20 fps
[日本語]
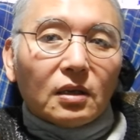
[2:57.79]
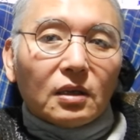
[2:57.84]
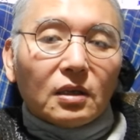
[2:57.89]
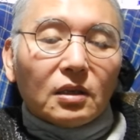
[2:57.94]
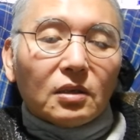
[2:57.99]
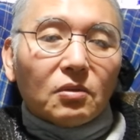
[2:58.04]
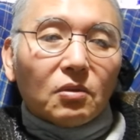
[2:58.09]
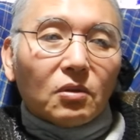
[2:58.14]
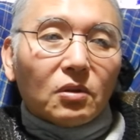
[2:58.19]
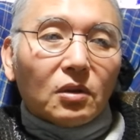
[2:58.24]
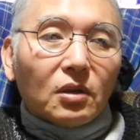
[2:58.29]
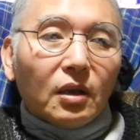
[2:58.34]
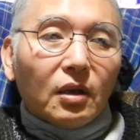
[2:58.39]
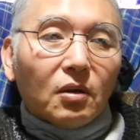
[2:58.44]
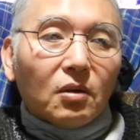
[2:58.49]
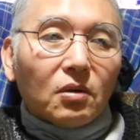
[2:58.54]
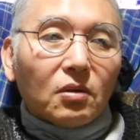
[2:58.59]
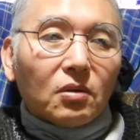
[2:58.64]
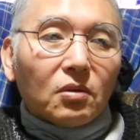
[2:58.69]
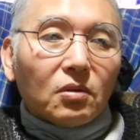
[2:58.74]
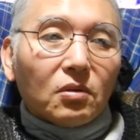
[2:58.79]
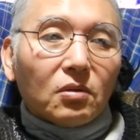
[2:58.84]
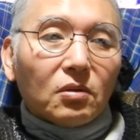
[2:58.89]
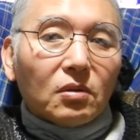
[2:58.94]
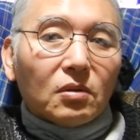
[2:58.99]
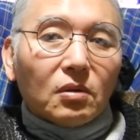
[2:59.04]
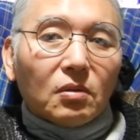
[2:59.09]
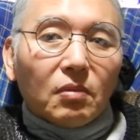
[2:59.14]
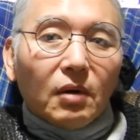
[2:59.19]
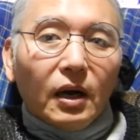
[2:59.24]
聞き取って
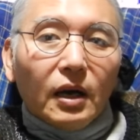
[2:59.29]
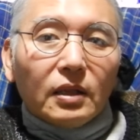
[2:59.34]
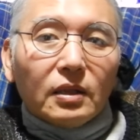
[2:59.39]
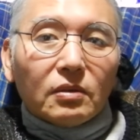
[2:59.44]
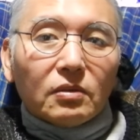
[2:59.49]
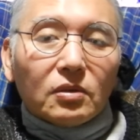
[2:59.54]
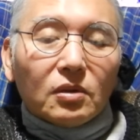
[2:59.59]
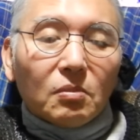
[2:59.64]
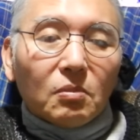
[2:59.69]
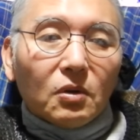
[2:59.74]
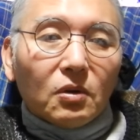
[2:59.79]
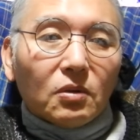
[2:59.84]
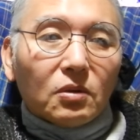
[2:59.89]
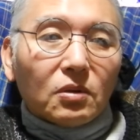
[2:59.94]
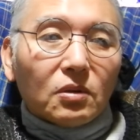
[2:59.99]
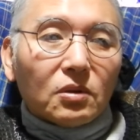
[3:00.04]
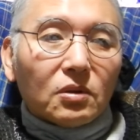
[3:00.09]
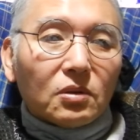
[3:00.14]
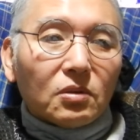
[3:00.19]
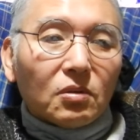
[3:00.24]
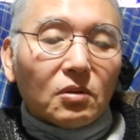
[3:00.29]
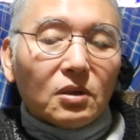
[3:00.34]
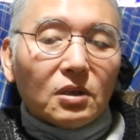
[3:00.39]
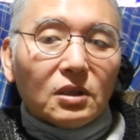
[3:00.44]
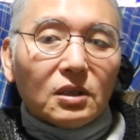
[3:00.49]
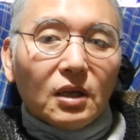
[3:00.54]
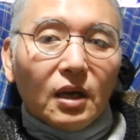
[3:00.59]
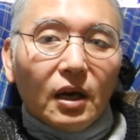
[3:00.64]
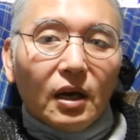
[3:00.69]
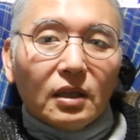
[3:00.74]
分かんなくてもそれ
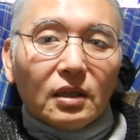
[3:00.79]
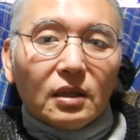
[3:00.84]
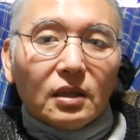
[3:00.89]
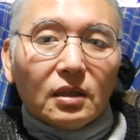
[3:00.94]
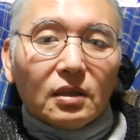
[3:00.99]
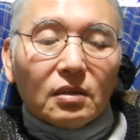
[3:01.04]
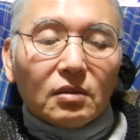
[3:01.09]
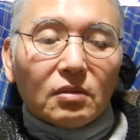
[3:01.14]
に従っ